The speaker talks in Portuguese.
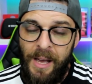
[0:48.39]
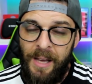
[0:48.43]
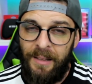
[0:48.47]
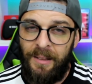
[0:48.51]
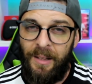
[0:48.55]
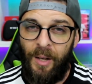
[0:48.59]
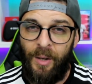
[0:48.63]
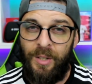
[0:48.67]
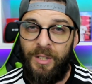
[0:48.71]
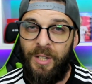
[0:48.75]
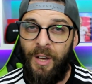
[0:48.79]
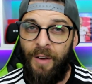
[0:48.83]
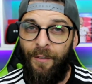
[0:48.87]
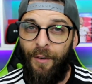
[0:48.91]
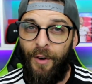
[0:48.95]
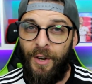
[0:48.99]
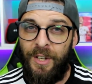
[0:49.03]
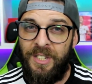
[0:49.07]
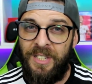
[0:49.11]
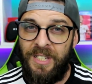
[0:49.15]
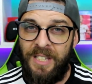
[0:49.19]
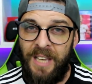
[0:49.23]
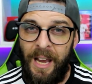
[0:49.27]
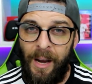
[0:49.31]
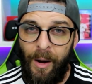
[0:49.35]
Então se
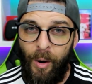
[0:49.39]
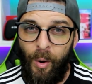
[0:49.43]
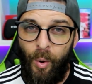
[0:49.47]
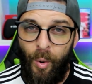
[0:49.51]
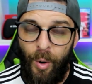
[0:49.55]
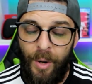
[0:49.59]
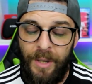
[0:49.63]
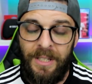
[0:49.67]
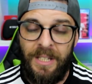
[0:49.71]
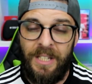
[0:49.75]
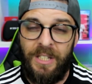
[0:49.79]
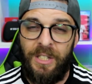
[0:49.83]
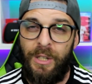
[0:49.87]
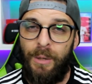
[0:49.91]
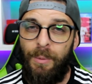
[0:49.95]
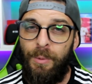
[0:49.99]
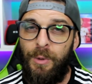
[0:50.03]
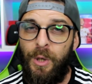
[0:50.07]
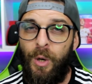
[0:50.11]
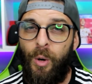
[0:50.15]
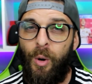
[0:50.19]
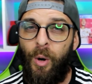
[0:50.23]
você curte esse tipo de